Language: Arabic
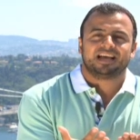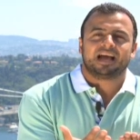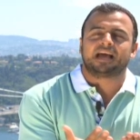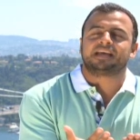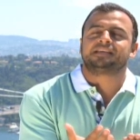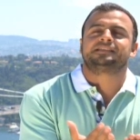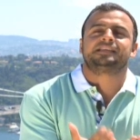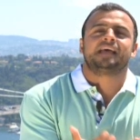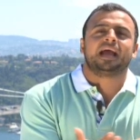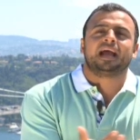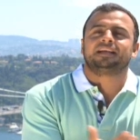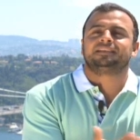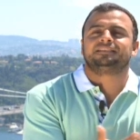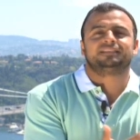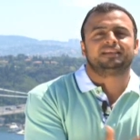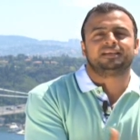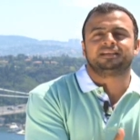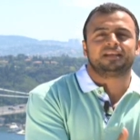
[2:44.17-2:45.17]

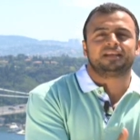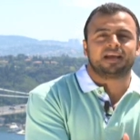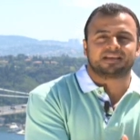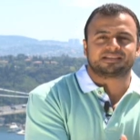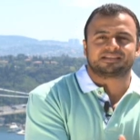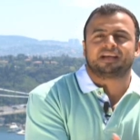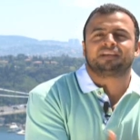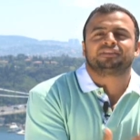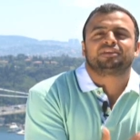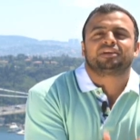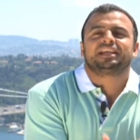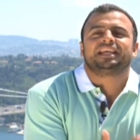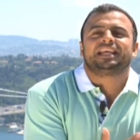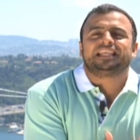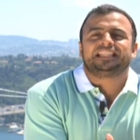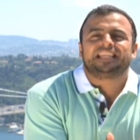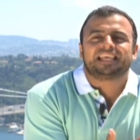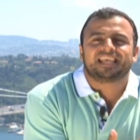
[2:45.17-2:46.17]
هيساعد الناس عن طريق
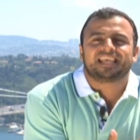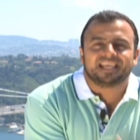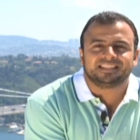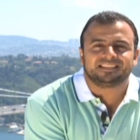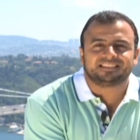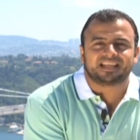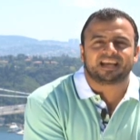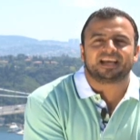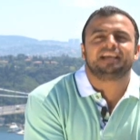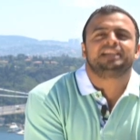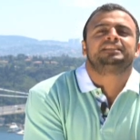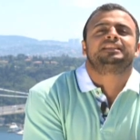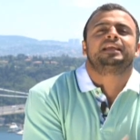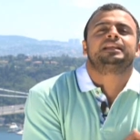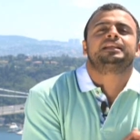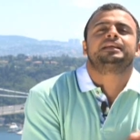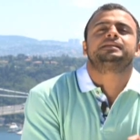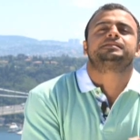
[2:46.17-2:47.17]
ايديك انت
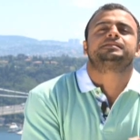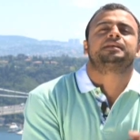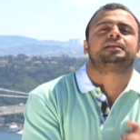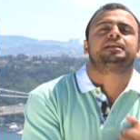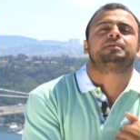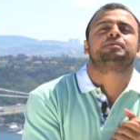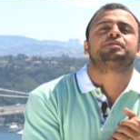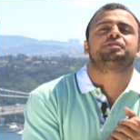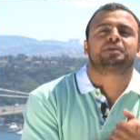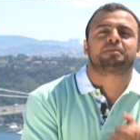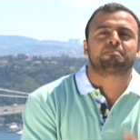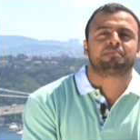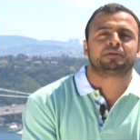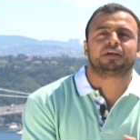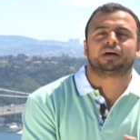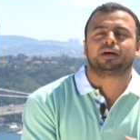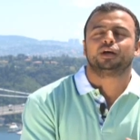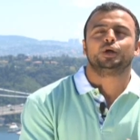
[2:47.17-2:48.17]
انت الجسر اللي بين
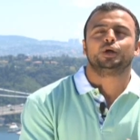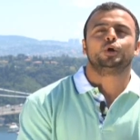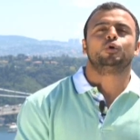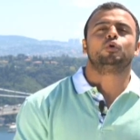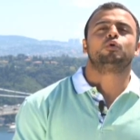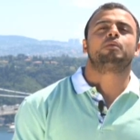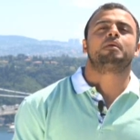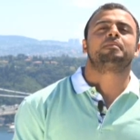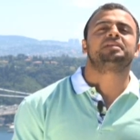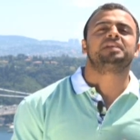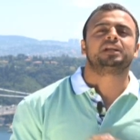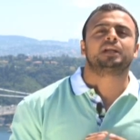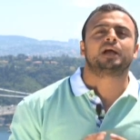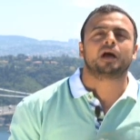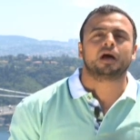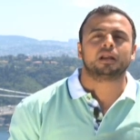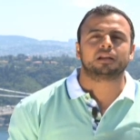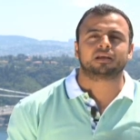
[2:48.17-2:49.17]
ربنا وما بين
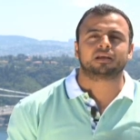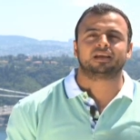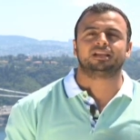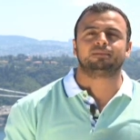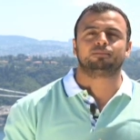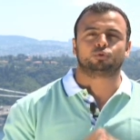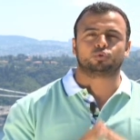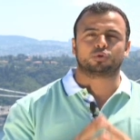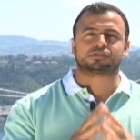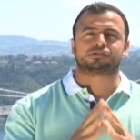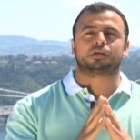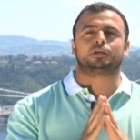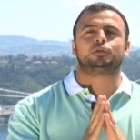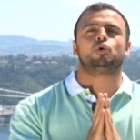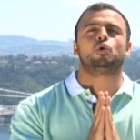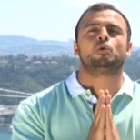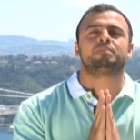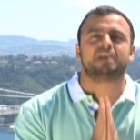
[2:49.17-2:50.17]
الخلق اللي
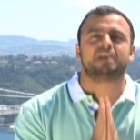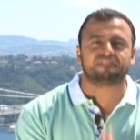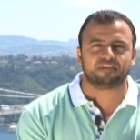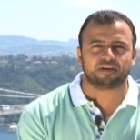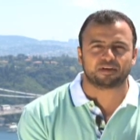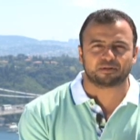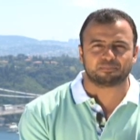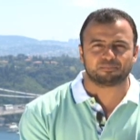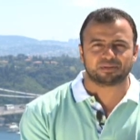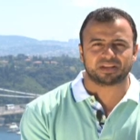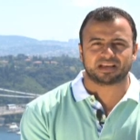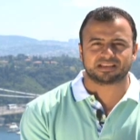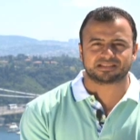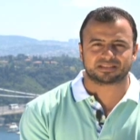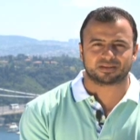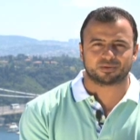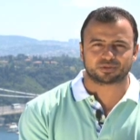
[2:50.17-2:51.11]
بتوصل لهم نفع ربنا عز